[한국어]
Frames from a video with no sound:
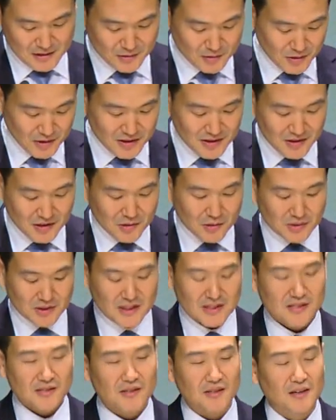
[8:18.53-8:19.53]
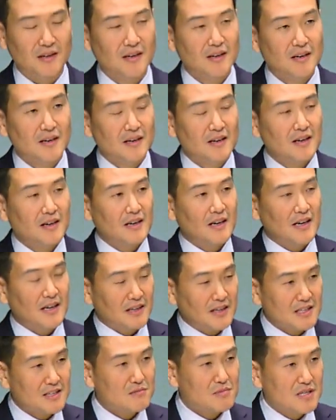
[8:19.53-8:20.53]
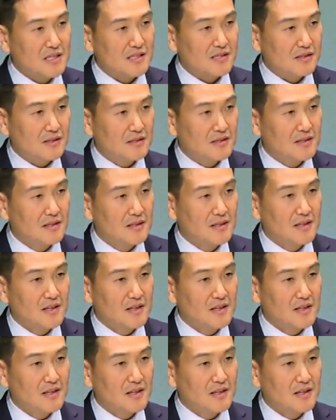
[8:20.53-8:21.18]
우리는 이곳에서 하나님께서